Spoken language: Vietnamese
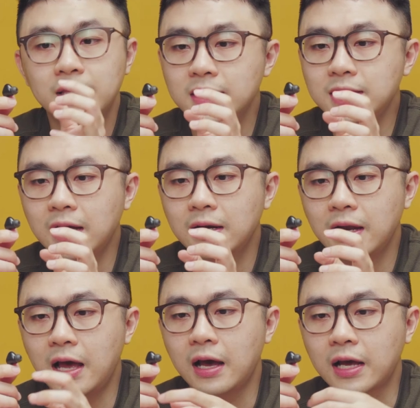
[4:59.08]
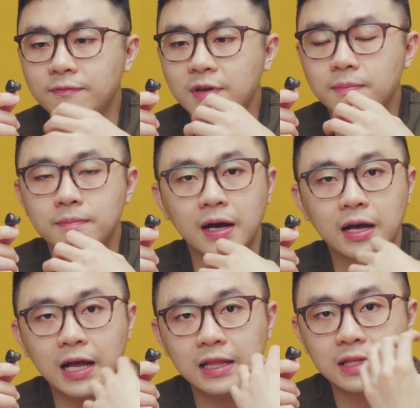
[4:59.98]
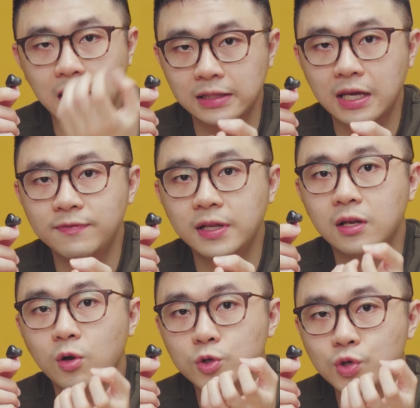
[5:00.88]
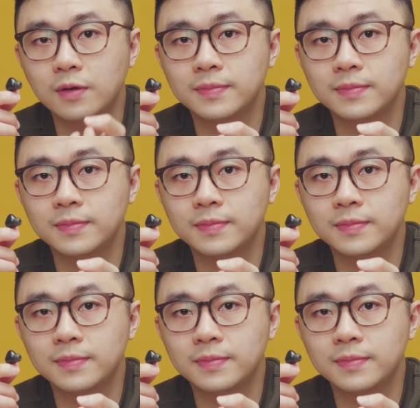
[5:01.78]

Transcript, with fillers: mình thấy rằng là cái việc mà cắt ngắn cái phần lỗ truyền